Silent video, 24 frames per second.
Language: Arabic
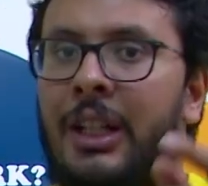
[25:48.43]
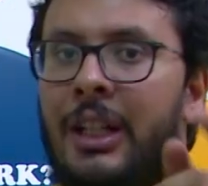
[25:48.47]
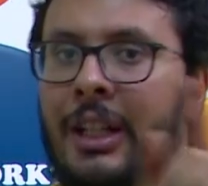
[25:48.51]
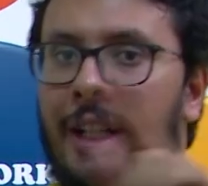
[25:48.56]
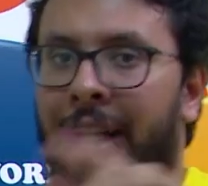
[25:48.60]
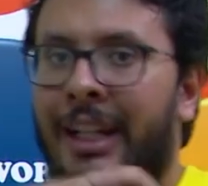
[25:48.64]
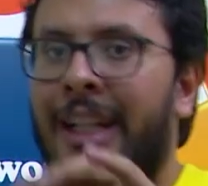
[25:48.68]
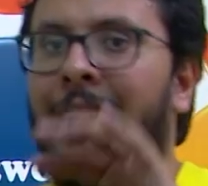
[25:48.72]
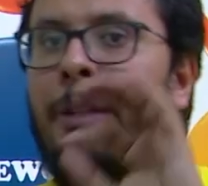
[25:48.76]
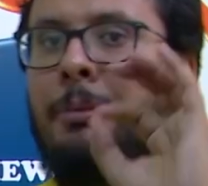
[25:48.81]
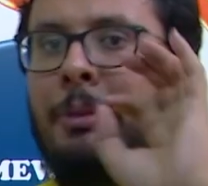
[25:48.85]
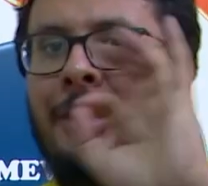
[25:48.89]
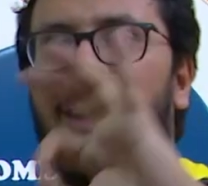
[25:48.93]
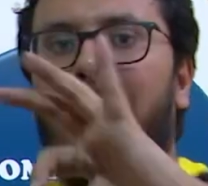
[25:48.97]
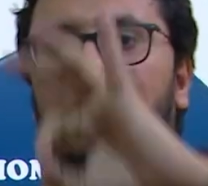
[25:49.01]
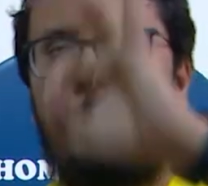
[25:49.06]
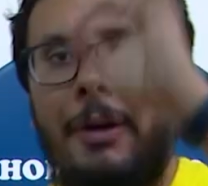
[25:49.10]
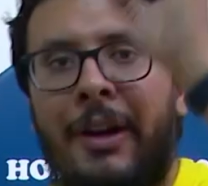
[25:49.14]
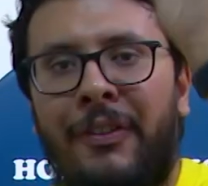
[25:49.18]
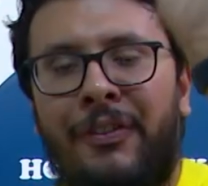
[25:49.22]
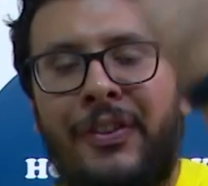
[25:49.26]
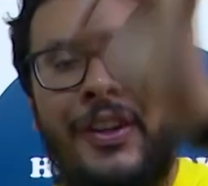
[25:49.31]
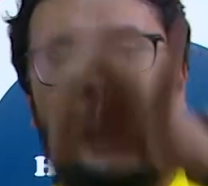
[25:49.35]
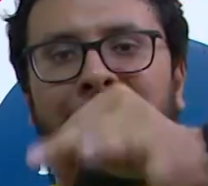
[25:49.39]
حل بايدك
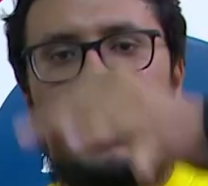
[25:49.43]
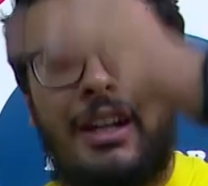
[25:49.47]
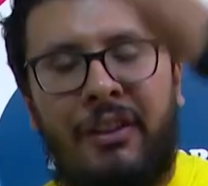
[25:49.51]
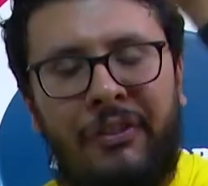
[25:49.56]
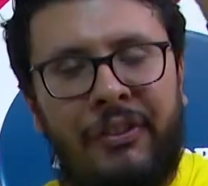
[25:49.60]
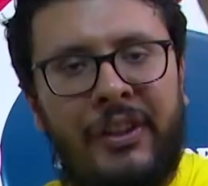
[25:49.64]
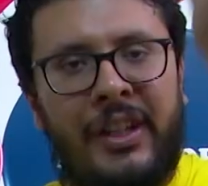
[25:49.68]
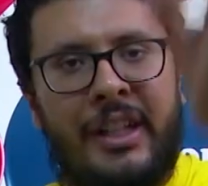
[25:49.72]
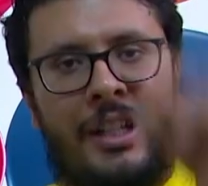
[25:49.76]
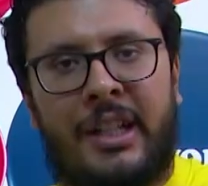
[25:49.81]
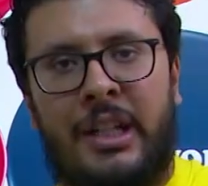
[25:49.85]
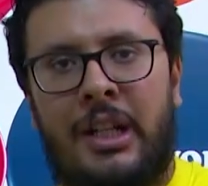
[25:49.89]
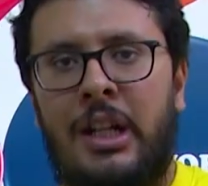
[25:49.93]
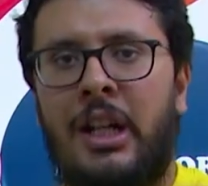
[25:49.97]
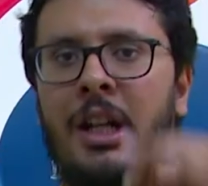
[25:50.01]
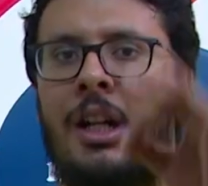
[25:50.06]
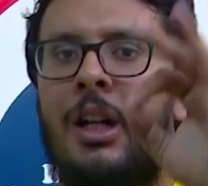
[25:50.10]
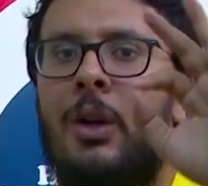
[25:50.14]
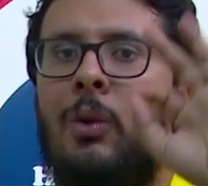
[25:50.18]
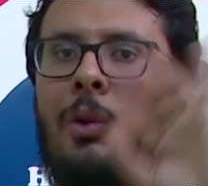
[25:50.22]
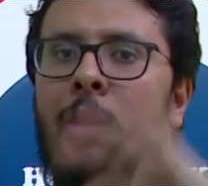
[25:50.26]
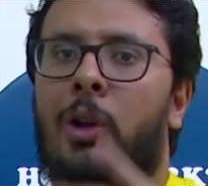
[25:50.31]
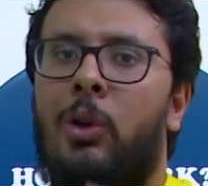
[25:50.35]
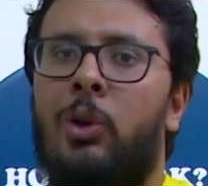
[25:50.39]
بقى فكره فكره
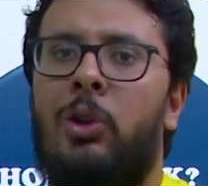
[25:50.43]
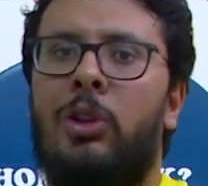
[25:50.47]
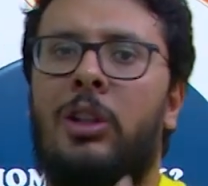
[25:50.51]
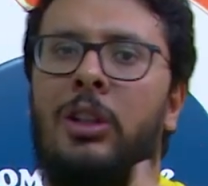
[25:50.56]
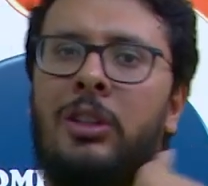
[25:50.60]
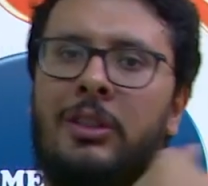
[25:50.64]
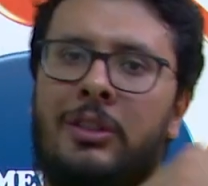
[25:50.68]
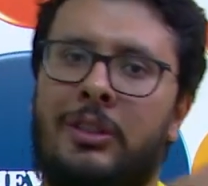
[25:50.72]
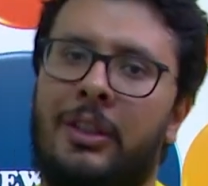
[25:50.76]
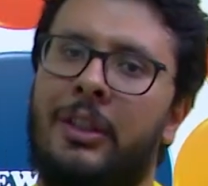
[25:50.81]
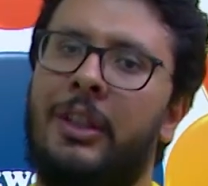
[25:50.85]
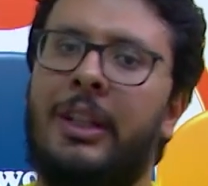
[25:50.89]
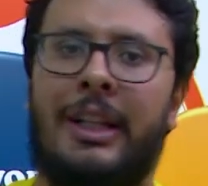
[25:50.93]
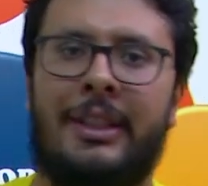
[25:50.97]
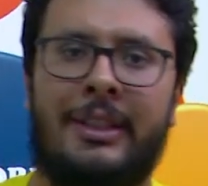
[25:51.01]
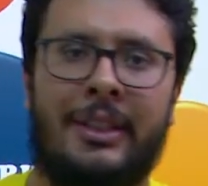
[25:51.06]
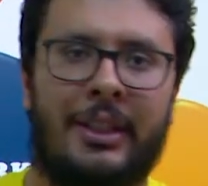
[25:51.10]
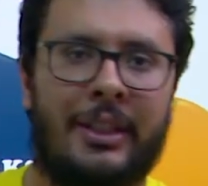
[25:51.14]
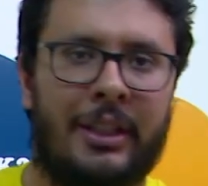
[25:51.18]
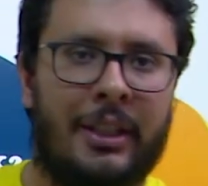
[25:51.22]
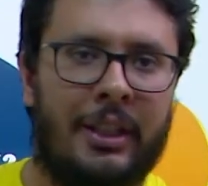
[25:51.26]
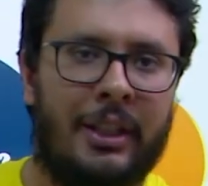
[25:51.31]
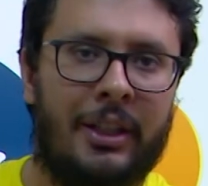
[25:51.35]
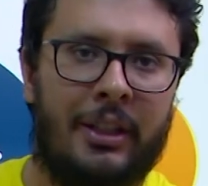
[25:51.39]
ولو غلطت ارجع
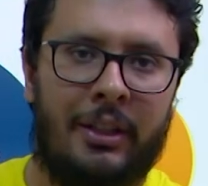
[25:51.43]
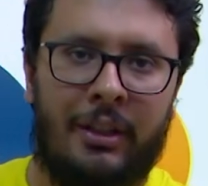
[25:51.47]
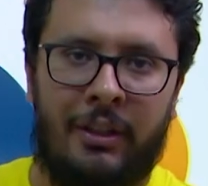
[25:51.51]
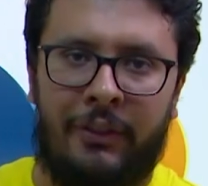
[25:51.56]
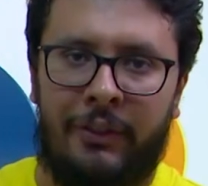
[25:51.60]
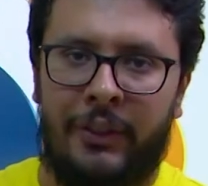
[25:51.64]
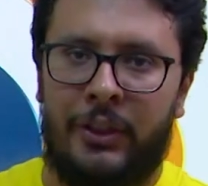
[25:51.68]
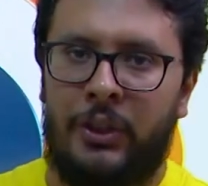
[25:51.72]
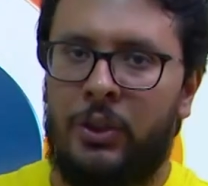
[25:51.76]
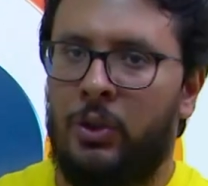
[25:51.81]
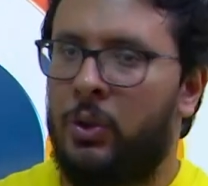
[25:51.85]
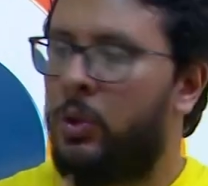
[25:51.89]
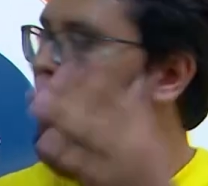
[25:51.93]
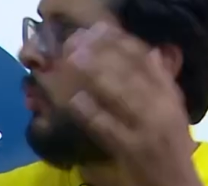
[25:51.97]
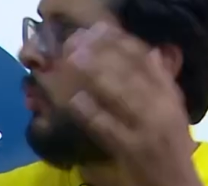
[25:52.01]
تاني إيه للفيديو